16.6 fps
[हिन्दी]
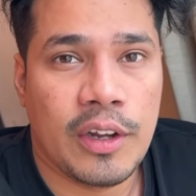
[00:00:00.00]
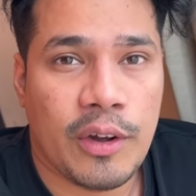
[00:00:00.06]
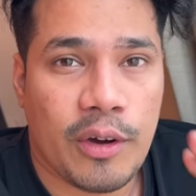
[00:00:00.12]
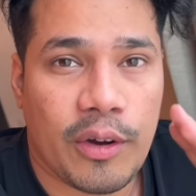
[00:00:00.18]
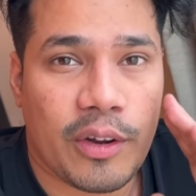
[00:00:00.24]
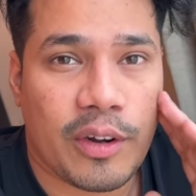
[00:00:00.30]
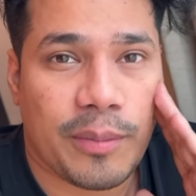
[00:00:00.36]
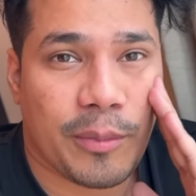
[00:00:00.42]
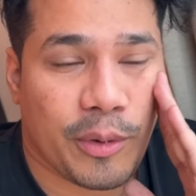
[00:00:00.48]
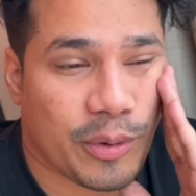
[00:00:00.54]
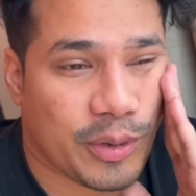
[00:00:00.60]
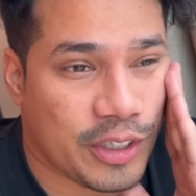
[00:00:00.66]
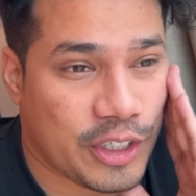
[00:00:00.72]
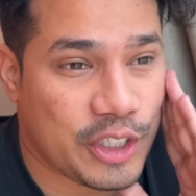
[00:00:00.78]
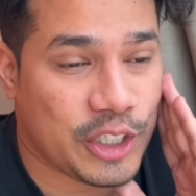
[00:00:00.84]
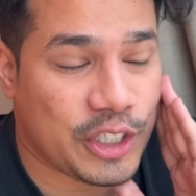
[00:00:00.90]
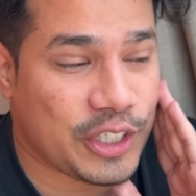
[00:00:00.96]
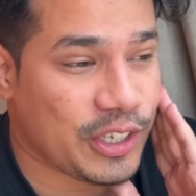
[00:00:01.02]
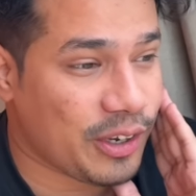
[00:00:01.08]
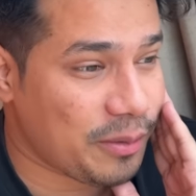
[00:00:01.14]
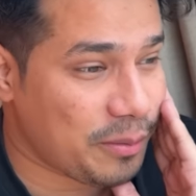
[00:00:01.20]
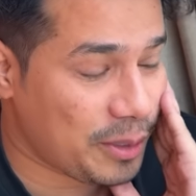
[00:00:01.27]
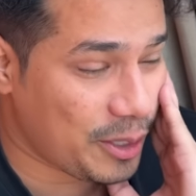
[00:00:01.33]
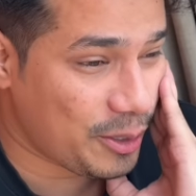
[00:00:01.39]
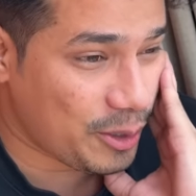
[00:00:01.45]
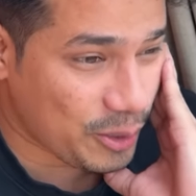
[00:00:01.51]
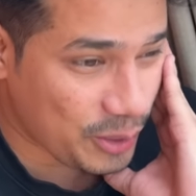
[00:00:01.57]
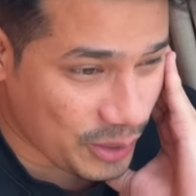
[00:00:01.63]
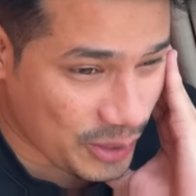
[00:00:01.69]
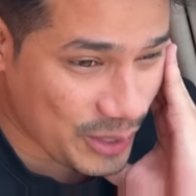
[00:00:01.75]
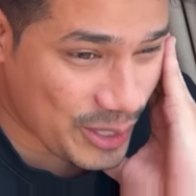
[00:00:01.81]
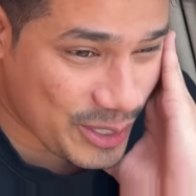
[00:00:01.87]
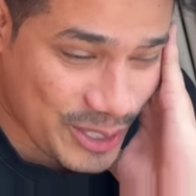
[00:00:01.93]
और हम लोगों ने जी भी देखी तो यस